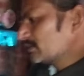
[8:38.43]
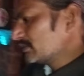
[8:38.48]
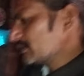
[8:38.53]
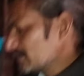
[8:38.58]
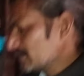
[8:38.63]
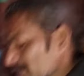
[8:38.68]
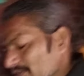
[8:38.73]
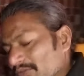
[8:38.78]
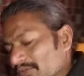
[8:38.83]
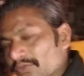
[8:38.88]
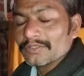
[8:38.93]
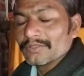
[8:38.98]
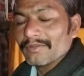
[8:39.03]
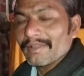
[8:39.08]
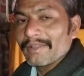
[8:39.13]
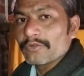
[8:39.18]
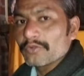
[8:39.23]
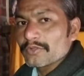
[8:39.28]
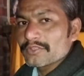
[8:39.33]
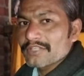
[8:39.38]
तो
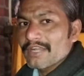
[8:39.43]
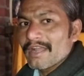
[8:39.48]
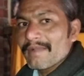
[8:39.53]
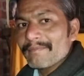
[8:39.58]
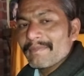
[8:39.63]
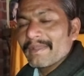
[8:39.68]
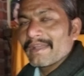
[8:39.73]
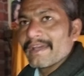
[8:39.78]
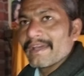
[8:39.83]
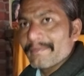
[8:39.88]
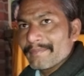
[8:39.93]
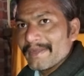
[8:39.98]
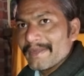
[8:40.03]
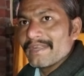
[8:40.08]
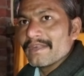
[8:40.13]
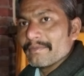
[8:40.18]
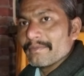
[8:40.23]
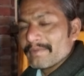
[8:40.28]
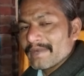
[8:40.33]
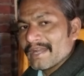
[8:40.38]
भाई कुछ काम मैं घर पे
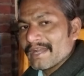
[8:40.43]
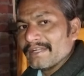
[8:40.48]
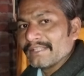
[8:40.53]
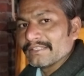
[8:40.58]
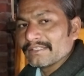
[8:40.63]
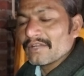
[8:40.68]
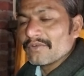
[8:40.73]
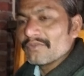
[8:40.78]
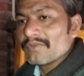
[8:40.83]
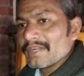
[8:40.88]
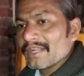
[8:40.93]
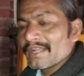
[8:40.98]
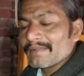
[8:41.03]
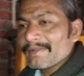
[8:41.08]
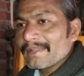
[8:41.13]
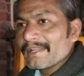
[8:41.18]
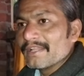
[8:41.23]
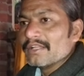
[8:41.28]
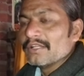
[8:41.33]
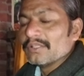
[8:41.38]
ही निपटा लेता हूँ ठीक है
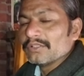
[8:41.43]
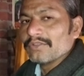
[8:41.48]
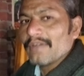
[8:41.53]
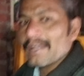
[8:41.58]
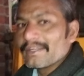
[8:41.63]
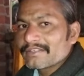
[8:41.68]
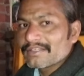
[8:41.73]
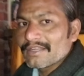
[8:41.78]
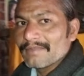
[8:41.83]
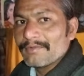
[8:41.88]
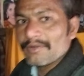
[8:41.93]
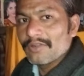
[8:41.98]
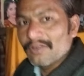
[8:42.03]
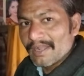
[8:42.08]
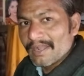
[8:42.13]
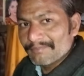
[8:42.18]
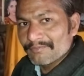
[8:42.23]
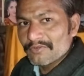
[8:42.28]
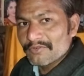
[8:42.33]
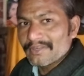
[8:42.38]
भाई तो आज का
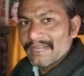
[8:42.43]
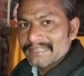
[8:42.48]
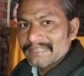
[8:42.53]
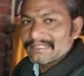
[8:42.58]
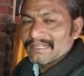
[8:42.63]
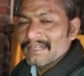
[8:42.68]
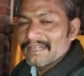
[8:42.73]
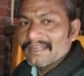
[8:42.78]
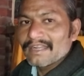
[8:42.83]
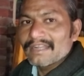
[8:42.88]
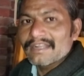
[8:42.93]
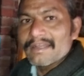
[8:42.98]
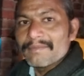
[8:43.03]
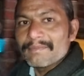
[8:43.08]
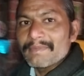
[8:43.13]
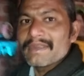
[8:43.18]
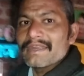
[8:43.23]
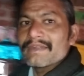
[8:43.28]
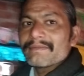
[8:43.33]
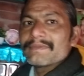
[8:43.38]
ब्लॉग आपको कैसा लगा
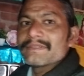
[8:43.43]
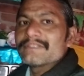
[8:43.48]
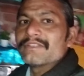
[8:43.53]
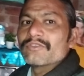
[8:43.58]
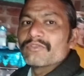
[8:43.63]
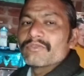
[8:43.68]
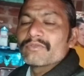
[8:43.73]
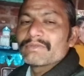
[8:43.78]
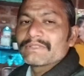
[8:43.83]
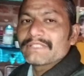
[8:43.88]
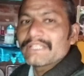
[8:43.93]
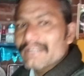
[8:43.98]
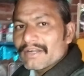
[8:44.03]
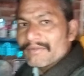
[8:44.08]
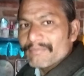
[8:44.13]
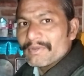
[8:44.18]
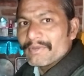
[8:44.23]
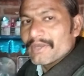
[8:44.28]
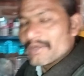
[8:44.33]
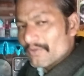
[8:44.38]
कमेंट में जरूर
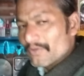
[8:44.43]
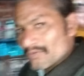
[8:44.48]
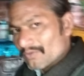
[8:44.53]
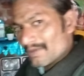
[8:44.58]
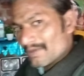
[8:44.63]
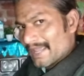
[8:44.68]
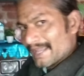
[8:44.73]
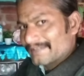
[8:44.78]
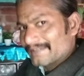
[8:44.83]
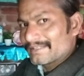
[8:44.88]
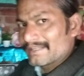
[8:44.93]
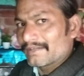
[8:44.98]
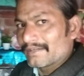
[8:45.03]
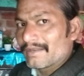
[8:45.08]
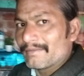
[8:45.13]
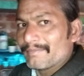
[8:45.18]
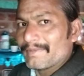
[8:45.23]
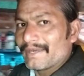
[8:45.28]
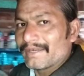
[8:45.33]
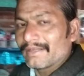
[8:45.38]
बताना वीडियो को लाइक शेयर
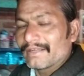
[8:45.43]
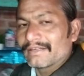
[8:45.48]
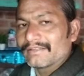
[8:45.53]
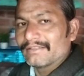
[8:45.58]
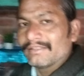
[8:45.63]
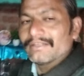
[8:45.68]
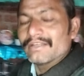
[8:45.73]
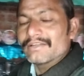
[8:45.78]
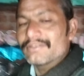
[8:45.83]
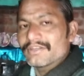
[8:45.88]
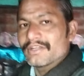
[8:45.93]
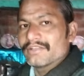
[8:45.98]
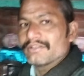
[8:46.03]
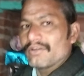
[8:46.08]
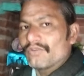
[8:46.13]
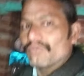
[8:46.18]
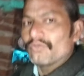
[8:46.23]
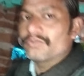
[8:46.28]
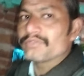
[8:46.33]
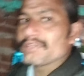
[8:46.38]
कमेंट कर देना
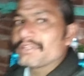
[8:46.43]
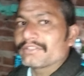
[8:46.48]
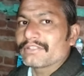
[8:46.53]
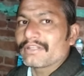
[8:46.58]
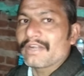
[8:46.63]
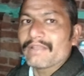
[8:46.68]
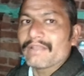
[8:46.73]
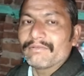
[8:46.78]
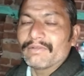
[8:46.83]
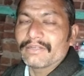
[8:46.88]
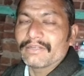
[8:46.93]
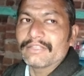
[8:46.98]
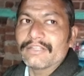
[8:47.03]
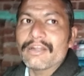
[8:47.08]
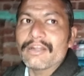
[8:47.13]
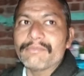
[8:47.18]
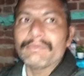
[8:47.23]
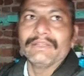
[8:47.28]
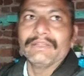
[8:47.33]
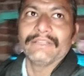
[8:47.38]
चैनल को सब्सक्राइब कर
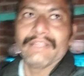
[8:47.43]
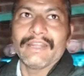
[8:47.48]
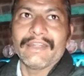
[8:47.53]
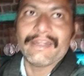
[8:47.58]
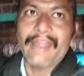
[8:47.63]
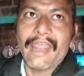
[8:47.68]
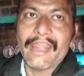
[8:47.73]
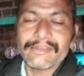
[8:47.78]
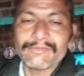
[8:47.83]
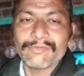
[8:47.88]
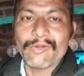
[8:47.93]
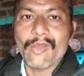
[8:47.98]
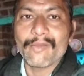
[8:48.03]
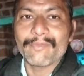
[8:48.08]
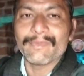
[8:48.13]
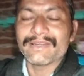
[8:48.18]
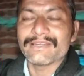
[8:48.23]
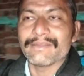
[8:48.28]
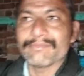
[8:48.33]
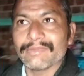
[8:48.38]
देना मिलते हैं नेक्स्ट ब्लॉग
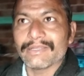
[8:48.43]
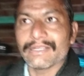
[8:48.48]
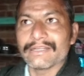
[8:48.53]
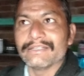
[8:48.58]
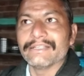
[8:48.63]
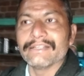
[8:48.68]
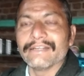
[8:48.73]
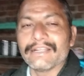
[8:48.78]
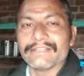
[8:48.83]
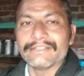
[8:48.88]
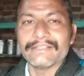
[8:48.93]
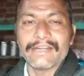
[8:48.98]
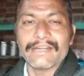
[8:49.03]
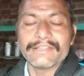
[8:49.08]
में जब तक के लिए राधे